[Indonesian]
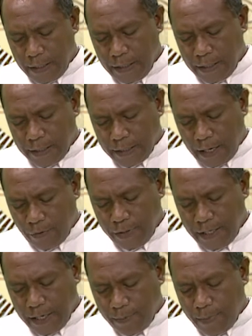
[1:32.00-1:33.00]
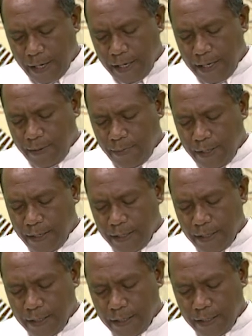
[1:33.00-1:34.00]
Rahundiak ba imi,
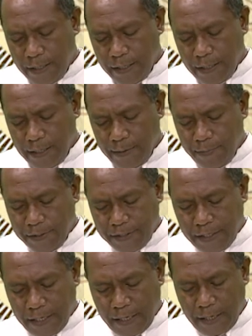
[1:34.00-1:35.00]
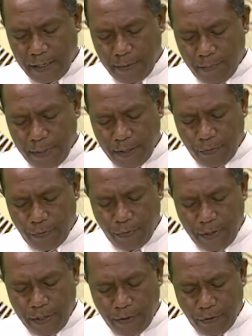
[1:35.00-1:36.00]
imi sira be
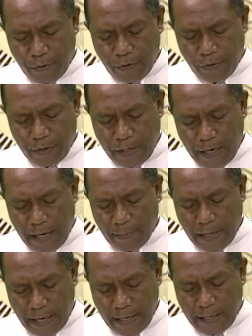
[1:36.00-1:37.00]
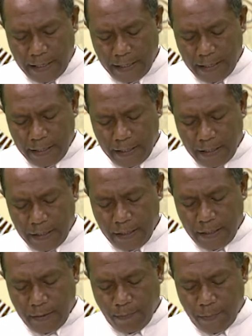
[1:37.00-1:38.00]
ohin lorong hamlaha.
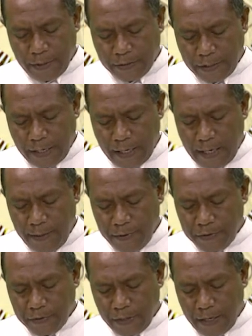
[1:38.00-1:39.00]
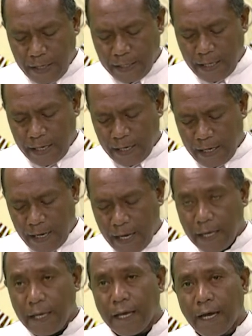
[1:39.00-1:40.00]
Basa imi sehetang
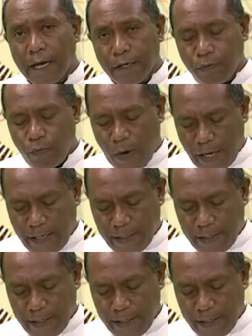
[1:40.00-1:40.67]
aihan waing.